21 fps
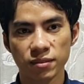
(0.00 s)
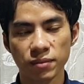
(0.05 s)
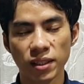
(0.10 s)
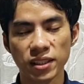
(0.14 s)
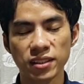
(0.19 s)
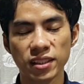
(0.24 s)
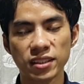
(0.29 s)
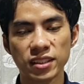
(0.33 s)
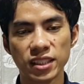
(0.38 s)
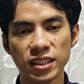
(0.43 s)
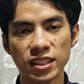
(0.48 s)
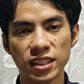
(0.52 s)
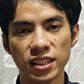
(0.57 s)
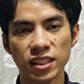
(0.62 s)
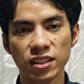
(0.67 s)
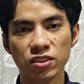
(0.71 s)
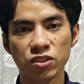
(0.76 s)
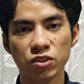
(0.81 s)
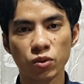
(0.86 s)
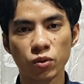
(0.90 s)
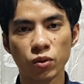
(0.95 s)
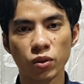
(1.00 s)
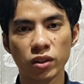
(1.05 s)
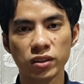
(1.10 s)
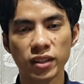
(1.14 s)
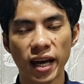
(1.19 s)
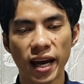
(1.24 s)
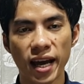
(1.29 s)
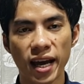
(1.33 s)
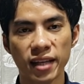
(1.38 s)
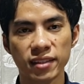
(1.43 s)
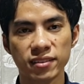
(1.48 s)
bà sân chỉ dương xua
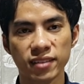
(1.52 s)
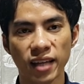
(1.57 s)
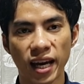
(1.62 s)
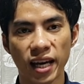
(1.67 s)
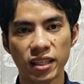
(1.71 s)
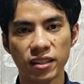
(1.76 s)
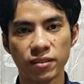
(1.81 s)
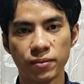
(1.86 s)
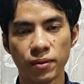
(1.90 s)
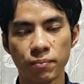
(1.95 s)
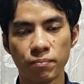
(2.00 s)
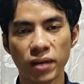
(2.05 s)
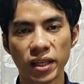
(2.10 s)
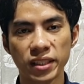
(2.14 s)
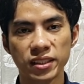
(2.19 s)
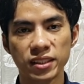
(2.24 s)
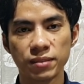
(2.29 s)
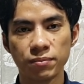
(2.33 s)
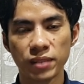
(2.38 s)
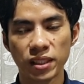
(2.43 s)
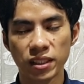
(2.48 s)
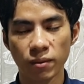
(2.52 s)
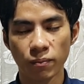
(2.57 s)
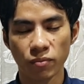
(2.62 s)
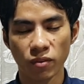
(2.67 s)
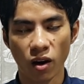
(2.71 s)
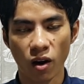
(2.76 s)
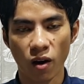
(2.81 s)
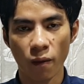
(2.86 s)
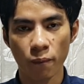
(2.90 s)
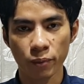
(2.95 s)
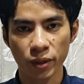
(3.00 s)
tha sai để việc mấy cứ miếng đầm
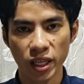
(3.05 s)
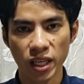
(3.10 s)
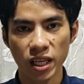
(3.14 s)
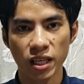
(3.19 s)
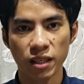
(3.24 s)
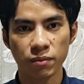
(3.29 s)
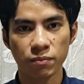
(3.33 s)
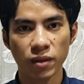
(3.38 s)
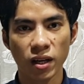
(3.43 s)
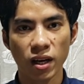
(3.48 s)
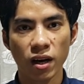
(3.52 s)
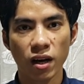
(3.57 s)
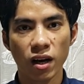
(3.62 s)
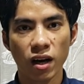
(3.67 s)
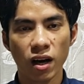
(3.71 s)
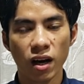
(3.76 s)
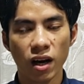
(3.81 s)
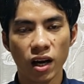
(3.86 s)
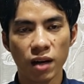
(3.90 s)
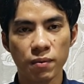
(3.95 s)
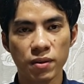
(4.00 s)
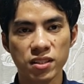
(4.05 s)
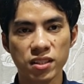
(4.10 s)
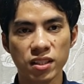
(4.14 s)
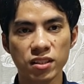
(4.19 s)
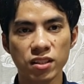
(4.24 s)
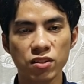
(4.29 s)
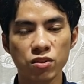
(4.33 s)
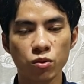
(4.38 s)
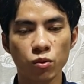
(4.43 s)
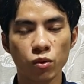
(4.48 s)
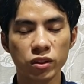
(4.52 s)
nò kì hay bà
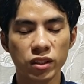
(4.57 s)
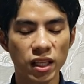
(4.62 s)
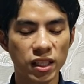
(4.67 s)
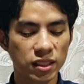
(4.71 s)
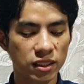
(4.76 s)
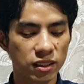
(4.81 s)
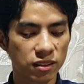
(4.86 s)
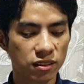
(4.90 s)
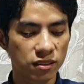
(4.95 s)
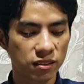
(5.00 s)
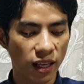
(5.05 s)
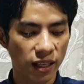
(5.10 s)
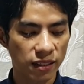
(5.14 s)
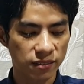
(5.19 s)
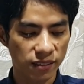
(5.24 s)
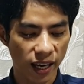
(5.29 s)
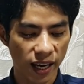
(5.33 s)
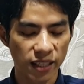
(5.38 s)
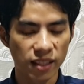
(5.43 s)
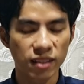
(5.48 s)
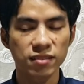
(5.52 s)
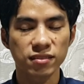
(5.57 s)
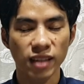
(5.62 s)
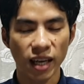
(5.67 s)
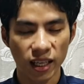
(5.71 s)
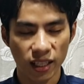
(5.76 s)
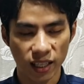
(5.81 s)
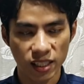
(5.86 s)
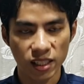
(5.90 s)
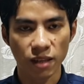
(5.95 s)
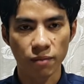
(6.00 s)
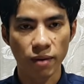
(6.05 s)
sân xua tới cứ xa sai nó sai
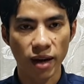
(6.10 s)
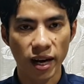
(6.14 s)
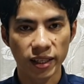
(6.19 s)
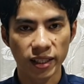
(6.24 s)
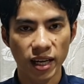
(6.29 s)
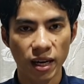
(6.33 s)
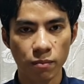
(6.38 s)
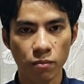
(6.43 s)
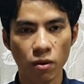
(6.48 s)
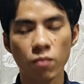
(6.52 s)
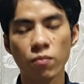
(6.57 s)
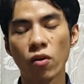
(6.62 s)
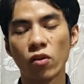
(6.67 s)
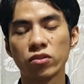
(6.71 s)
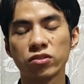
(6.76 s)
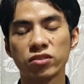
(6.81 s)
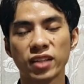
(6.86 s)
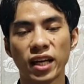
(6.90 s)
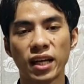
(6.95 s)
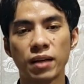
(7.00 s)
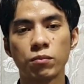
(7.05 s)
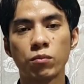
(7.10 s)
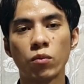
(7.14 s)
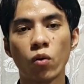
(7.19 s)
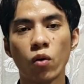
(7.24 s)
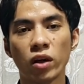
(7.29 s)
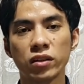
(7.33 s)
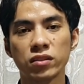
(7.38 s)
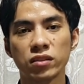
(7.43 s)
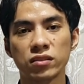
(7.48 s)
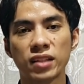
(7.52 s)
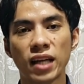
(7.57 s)
ấy của bạn này bóng ổn sai
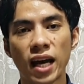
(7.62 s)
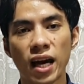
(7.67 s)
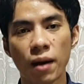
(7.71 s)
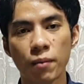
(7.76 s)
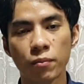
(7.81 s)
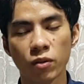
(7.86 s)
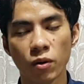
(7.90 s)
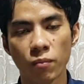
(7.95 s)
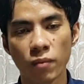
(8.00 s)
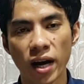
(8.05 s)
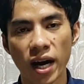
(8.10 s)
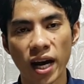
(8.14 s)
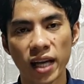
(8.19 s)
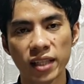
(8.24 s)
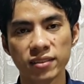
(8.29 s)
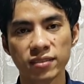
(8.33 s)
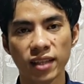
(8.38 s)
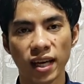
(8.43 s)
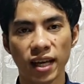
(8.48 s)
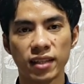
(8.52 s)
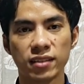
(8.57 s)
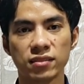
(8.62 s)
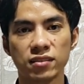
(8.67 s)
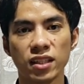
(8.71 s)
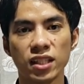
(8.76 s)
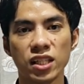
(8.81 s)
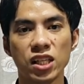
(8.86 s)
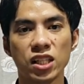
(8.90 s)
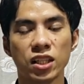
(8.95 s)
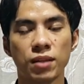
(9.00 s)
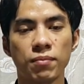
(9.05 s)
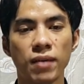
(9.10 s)
mon của tam của bạn sai
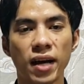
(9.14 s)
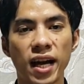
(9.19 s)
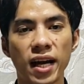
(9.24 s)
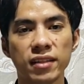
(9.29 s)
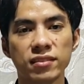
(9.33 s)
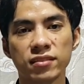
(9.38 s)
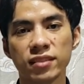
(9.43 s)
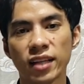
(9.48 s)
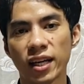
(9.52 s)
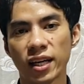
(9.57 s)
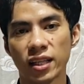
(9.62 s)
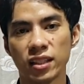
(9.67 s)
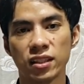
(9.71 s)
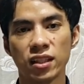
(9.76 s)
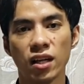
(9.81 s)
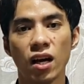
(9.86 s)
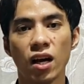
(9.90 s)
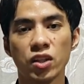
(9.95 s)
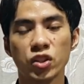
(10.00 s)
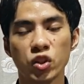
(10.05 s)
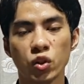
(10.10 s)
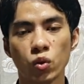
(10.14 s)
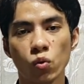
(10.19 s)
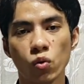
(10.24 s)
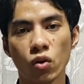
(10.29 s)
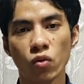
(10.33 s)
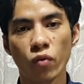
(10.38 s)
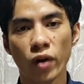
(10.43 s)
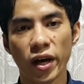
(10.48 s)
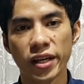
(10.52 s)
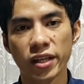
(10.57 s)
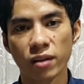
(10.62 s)
tia của bạn sai chụp
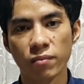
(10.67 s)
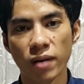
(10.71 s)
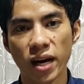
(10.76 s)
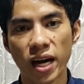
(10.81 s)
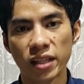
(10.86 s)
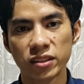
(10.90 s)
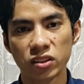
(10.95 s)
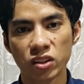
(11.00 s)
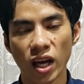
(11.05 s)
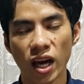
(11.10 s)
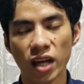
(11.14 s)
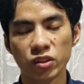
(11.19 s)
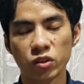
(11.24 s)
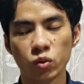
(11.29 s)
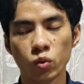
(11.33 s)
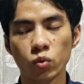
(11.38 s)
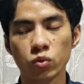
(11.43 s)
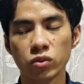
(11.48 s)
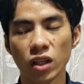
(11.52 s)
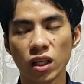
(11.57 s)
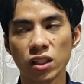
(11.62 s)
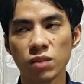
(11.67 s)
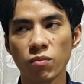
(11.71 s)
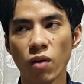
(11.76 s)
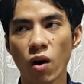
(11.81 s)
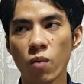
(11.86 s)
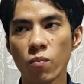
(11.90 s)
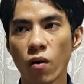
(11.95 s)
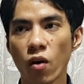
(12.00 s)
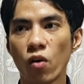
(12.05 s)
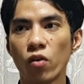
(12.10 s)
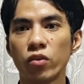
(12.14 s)
quay của bạn tay tu tới
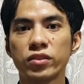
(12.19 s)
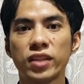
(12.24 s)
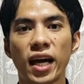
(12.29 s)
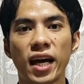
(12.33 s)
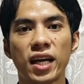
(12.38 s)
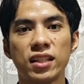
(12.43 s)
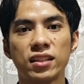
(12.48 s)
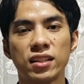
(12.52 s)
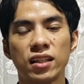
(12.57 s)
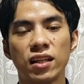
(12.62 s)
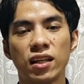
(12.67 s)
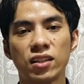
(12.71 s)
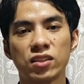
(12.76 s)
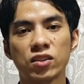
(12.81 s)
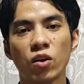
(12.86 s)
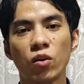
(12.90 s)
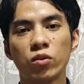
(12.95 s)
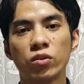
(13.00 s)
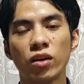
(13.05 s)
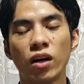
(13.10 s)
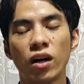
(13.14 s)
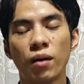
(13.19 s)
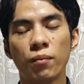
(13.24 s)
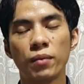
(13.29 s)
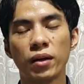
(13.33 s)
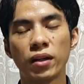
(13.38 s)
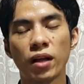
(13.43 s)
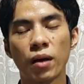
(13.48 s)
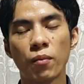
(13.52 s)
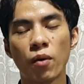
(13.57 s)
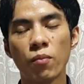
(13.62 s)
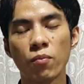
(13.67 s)
bóng ổn tay nhờ cô ở
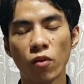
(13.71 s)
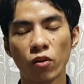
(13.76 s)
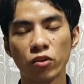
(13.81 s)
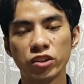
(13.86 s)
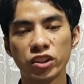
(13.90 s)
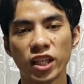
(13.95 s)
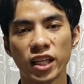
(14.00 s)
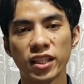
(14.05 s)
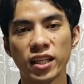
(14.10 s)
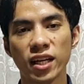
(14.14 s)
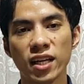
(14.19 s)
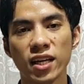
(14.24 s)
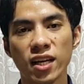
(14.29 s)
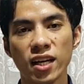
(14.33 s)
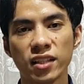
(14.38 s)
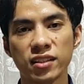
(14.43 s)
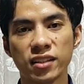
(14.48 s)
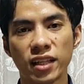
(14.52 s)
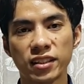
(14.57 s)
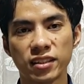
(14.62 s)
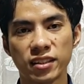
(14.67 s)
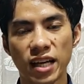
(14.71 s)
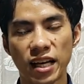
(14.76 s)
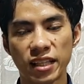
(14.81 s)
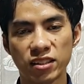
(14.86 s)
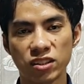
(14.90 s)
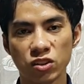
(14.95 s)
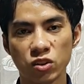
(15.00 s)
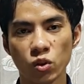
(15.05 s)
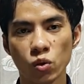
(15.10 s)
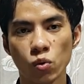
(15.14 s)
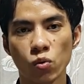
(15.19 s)
miền Nam bóng ổn chân á tay nhờ đặt
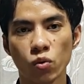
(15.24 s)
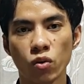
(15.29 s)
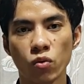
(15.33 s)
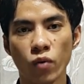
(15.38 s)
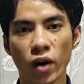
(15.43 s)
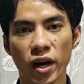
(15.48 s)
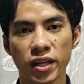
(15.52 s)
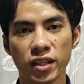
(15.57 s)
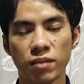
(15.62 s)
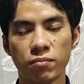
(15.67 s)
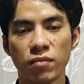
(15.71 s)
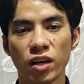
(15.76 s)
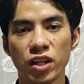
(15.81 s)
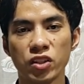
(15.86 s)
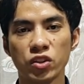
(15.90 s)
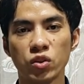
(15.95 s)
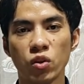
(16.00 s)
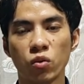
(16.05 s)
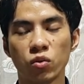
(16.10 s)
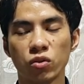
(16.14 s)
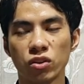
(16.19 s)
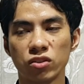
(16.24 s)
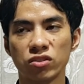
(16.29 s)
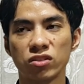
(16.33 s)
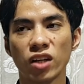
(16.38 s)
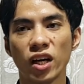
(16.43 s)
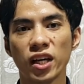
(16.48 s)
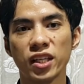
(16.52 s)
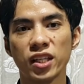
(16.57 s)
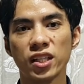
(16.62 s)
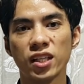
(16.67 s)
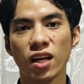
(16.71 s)
chụp quay đầm bay vô để
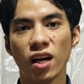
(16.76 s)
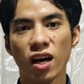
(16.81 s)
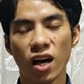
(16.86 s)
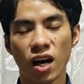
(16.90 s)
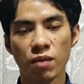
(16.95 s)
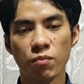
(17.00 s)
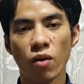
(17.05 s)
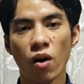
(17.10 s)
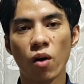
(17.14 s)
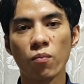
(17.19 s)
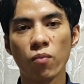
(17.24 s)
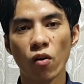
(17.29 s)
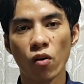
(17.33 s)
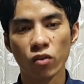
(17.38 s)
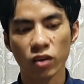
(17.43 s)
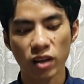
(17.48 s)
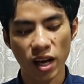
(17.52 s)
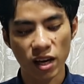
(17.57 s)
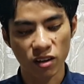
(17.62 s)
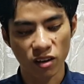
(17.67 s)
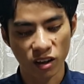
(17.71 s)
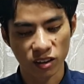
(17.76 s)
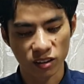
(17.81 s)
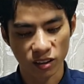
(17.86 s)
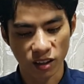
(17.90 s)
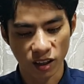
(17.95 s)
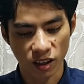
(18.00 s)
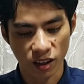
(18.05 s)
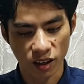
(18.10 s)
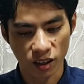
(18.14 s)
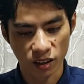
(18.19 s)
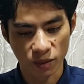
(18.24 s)
xây hay bóng ổn khác còn
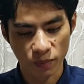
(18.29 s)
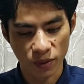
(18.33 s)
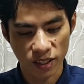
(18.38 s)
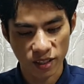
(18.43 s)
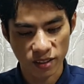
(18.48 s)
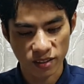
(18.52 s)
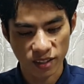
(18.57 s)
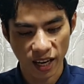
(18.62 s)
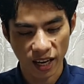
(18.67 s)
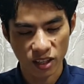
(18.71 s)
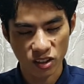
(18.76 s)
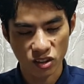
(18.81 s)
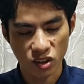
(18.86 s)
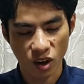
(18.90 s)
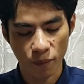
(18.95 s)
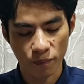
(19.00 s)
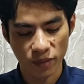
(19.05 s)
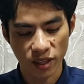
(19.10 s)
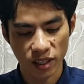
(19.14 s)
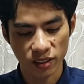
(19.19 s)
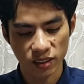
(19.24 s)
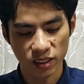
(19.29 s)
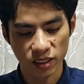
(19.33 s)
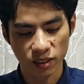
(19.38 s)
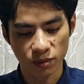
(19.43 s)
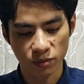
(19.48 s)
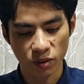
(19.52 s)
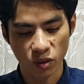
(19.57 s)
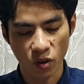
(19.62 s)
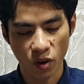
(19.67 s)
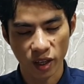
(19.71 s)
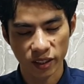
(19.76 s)
ở nơi bên là sai chọc nắng
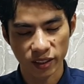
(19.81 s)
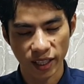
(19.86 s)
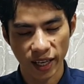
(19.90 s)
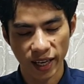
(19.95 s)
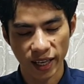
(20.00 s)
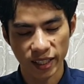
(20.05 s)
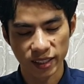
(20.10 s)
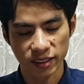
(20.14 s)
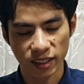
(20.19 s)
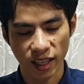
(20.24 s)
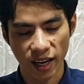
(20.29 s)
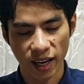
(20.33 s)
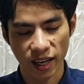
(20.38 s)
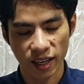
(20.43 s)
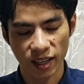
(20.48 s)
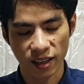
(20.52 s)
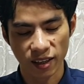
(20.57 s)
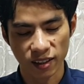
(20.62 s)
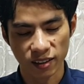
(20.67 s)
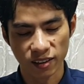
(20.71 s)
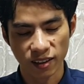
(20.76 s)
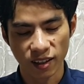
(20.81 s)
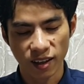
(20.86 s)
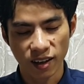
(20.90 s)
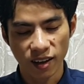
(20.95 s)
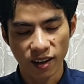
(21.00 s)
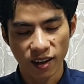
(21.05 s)
cứ qua tay tay